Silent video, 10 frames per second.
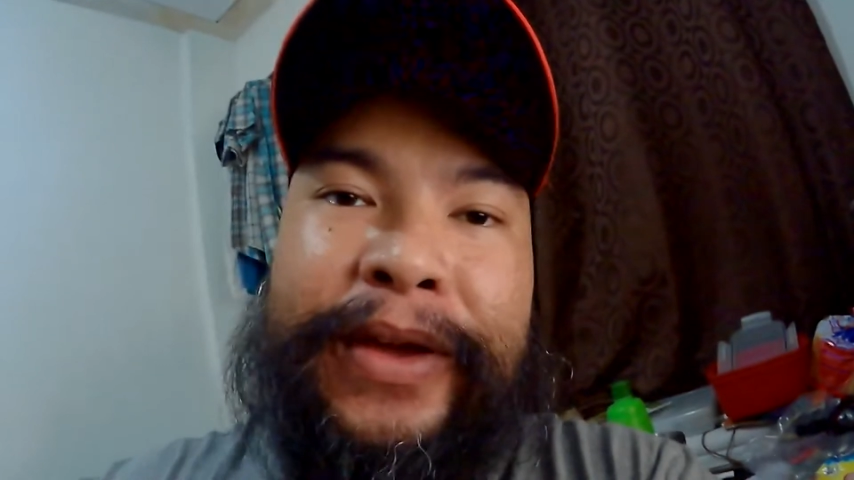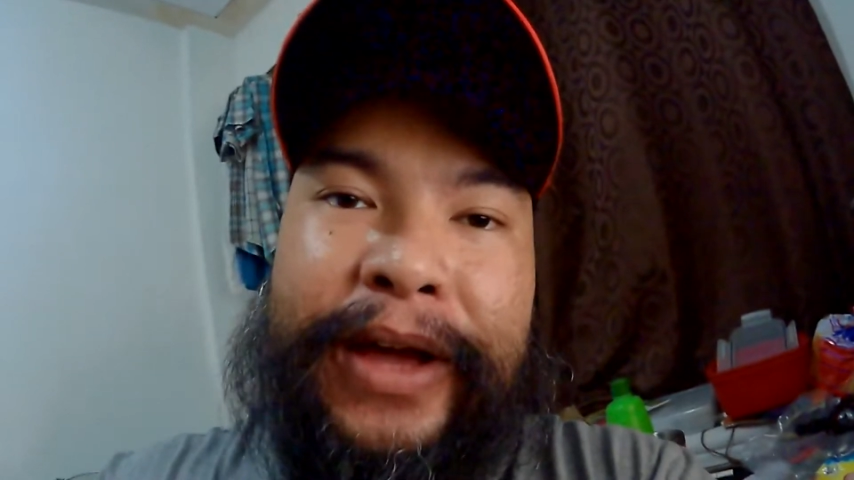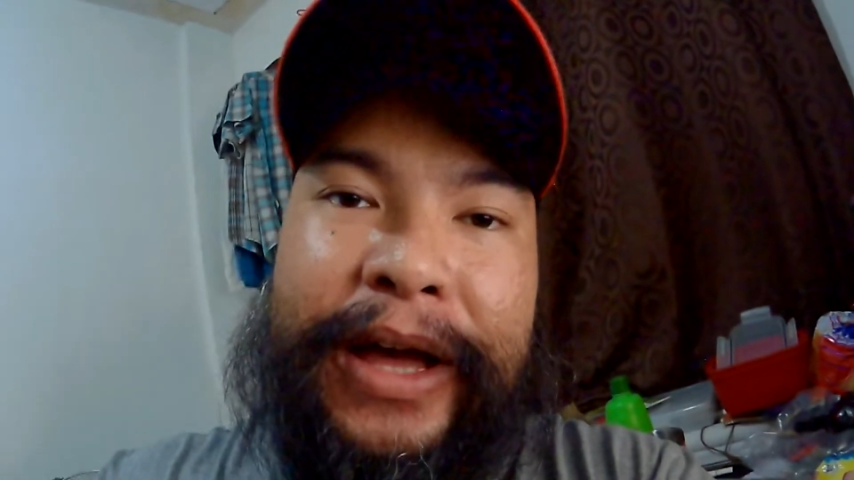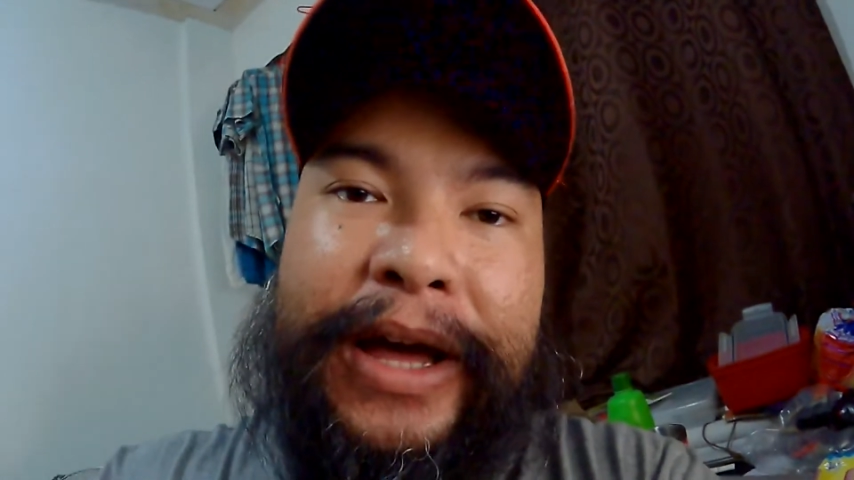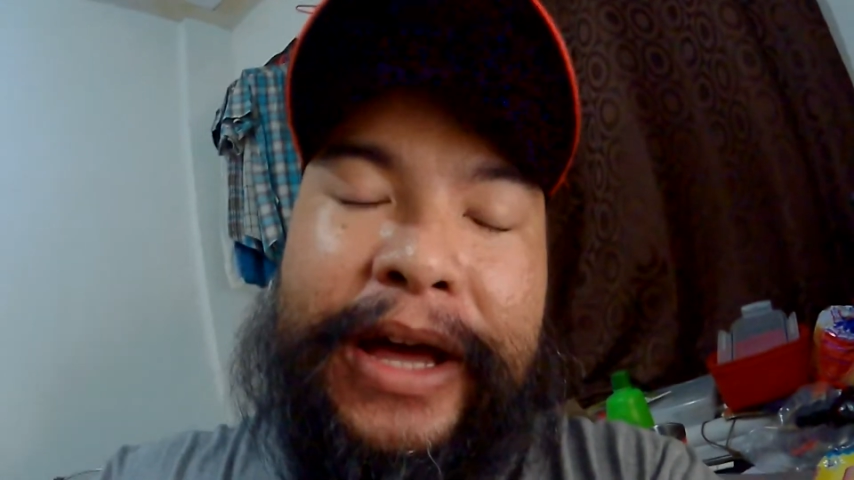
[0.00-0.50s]

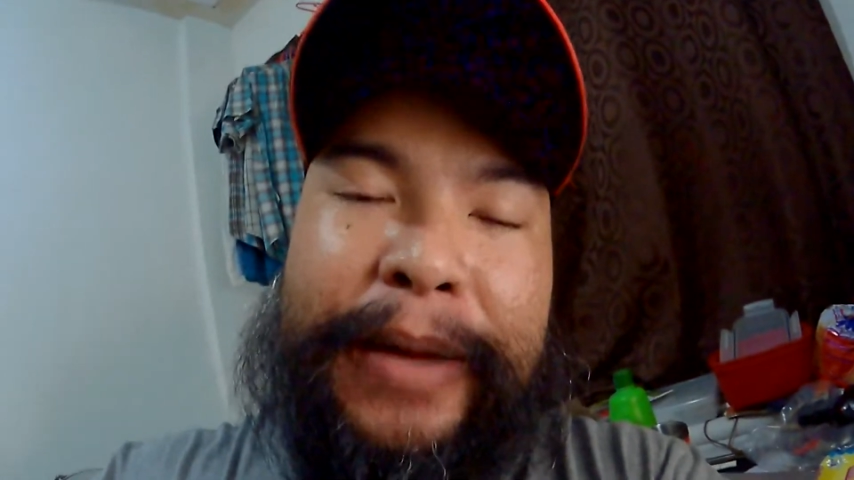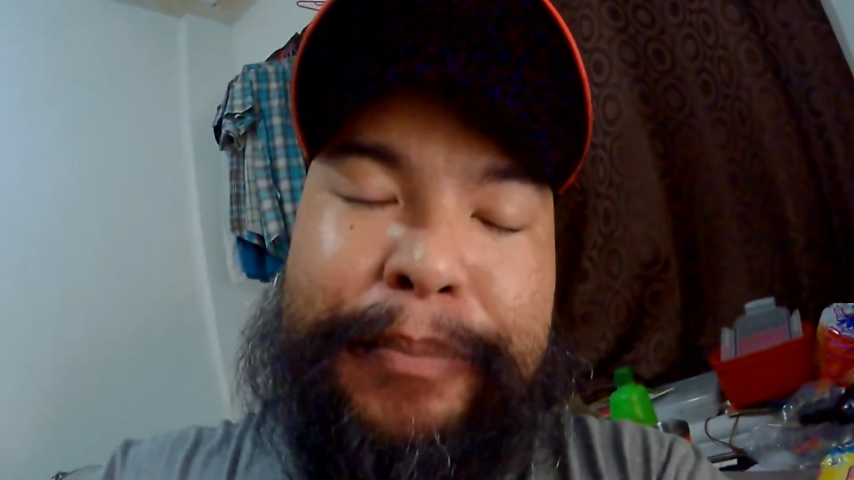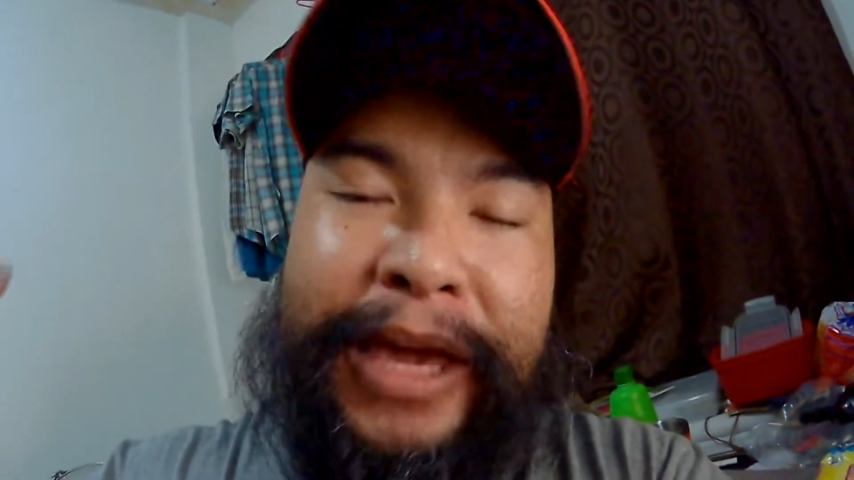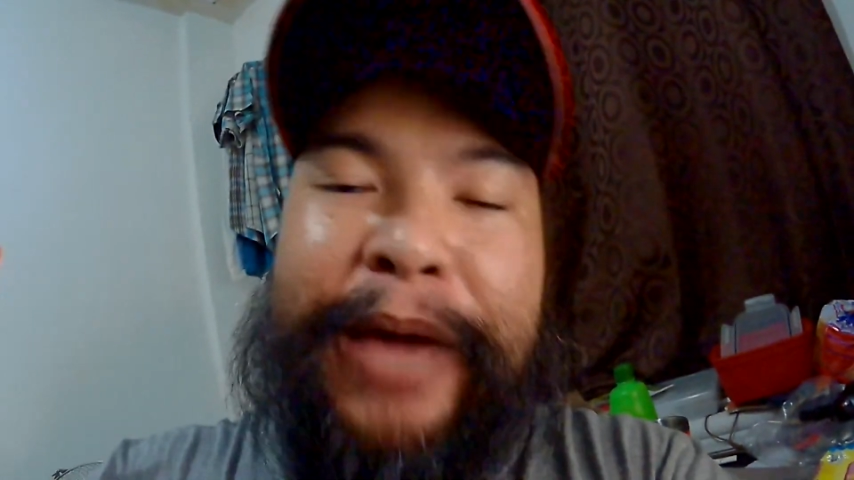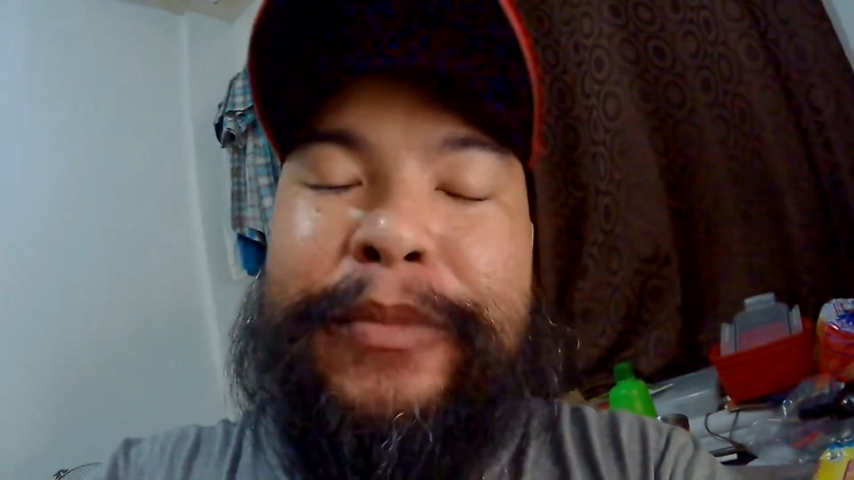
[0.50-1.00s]
uh, ah,
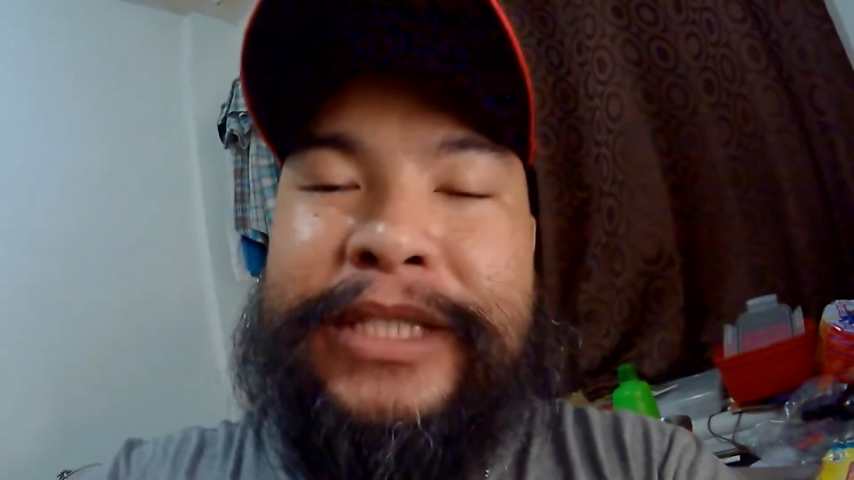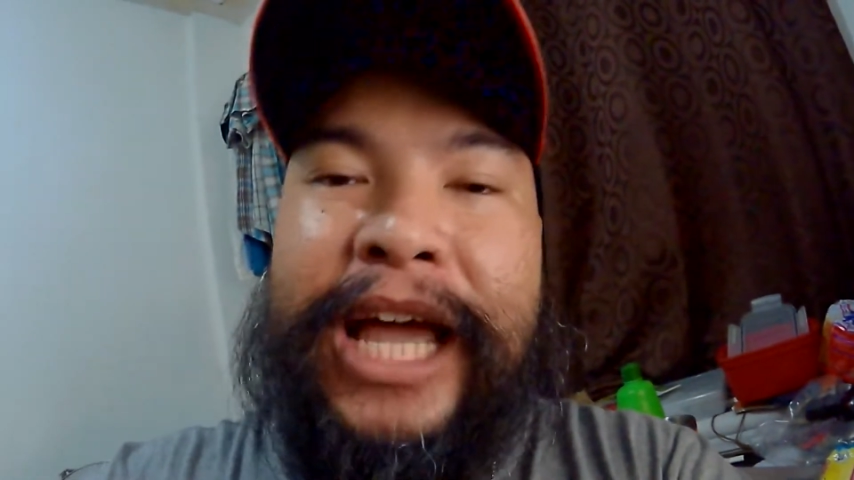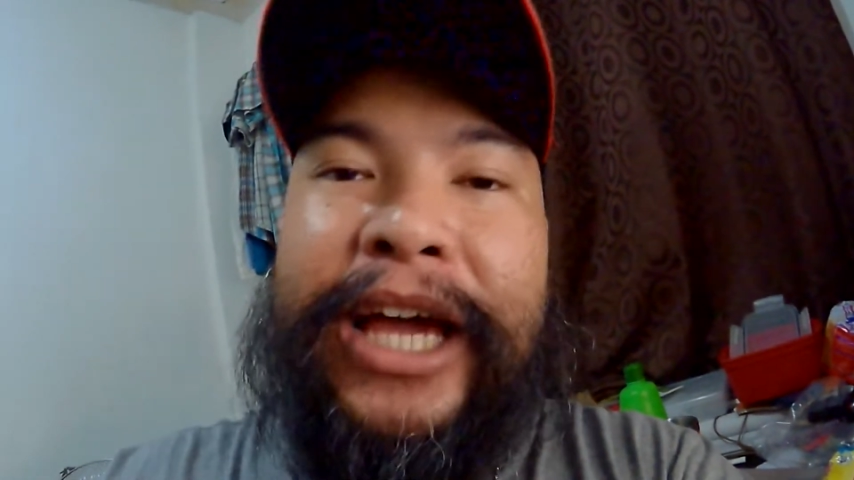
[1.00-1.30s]
PM mo sa